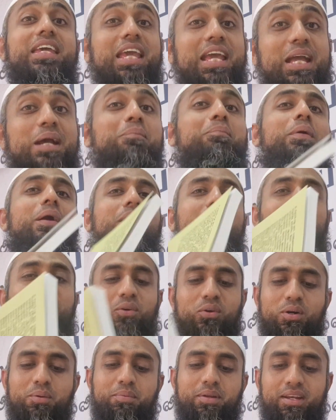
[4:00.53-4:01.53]
எங்கே
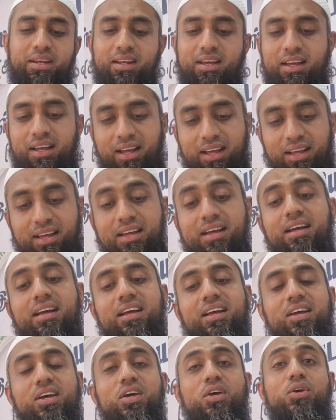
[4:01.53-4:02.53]
பார்க்கணும் அப்படின்னா
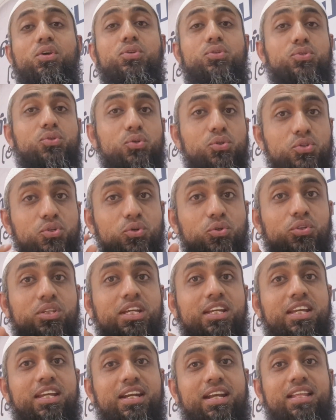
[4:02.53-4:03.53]

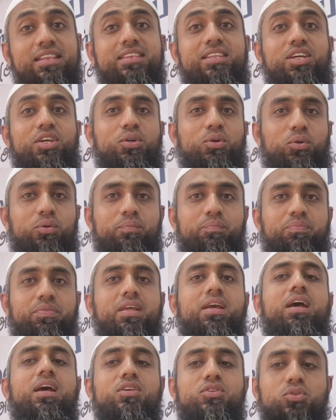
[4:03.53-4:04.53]
சுஜூதின் இடத்தையும்
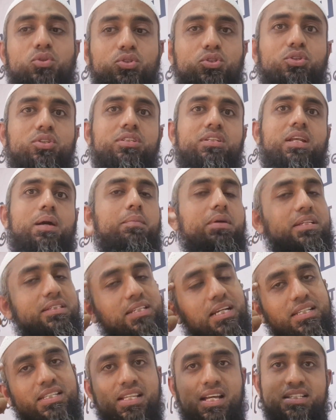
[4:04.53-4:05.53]
சுஜூத் நம்ம
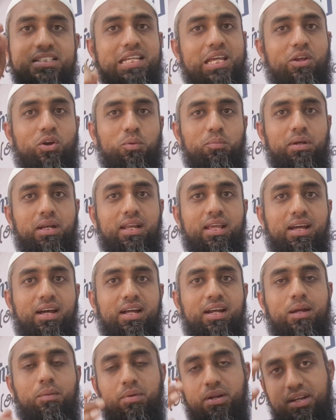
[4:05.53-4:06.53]
சஜிதா செய்கிறோம் இல்லையா
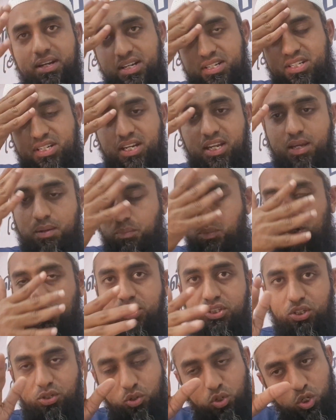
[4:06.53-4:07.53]
நம்முடைய நெற்றிய
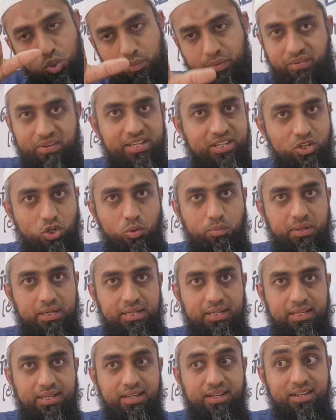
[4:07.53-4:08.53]
முகத்தை கொண்டு போய் வைக்கிறோமே
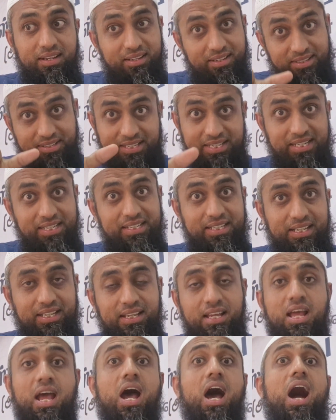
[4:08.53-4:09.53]
இல்லையா கீழே
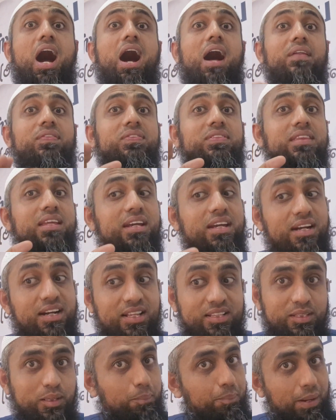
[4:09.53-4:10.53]
அந்த
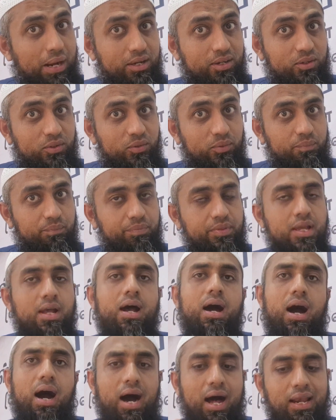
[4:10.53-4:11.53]
இடத்த பார்க்கணும்
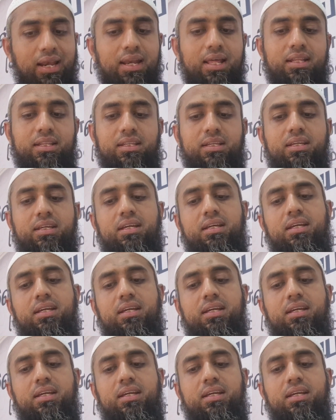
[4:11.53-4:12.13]
அல்லது